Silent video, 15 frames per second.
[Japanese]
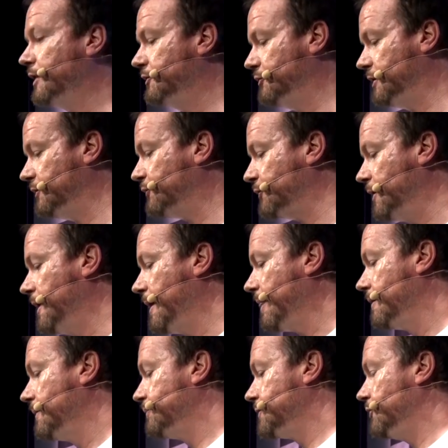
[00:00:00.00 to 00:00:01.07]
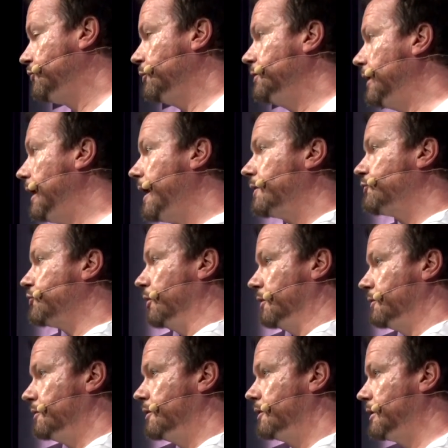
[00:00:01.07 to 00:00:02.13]
というのはまさに都市に
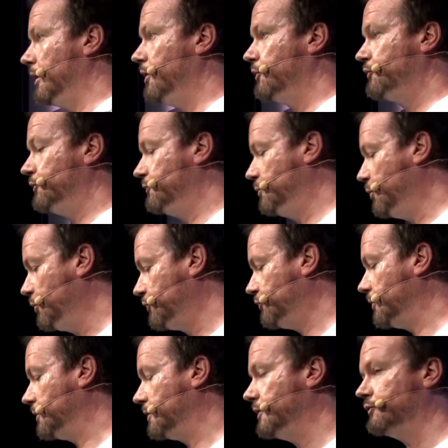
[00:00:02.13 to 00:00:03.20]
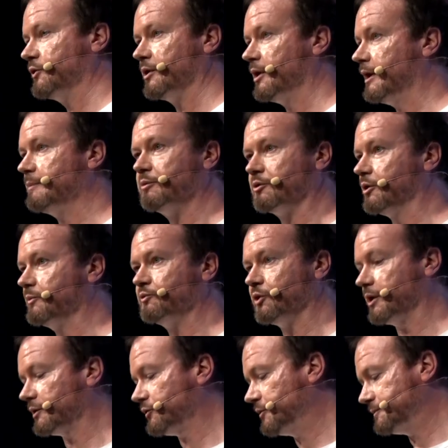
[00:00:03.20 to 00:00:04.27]
暮らす猫に
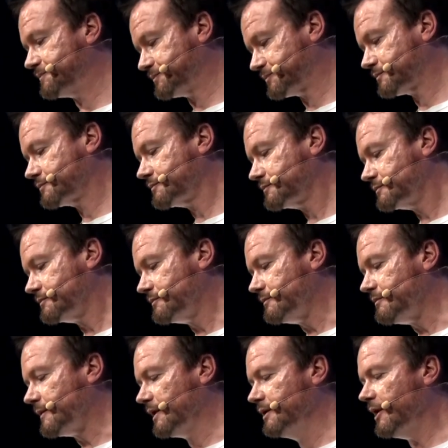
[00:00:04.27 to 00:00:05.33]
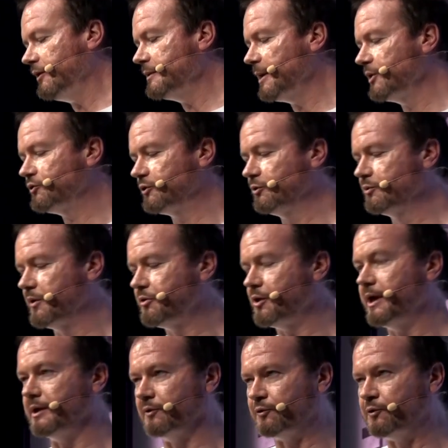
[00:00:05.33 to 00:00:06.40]
も適用することができますし、えー、その
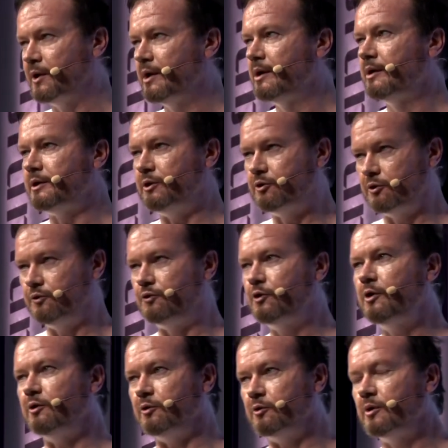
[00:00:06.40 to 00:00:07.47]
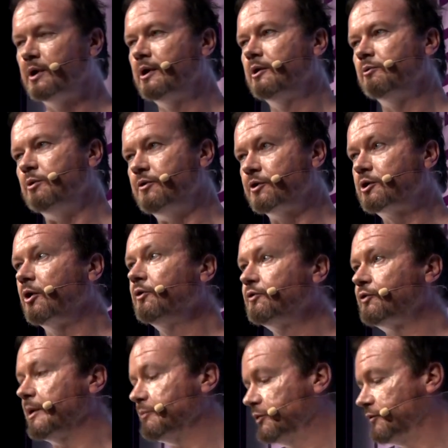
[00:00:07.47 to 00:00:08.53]
電子にも適用できるということでありま
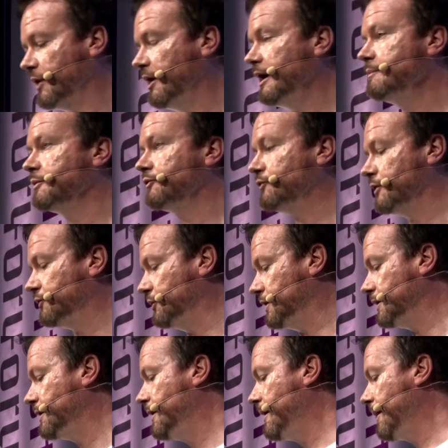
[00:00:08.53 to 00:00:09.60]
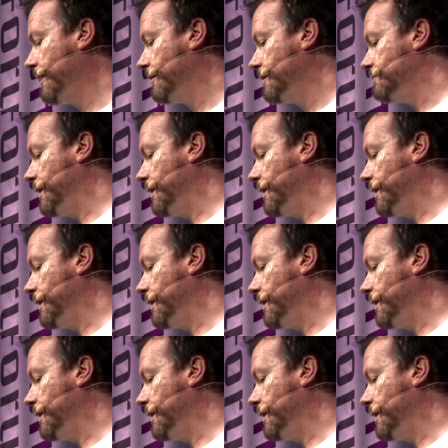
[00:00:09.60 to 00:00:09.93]
すそれではハイパーシ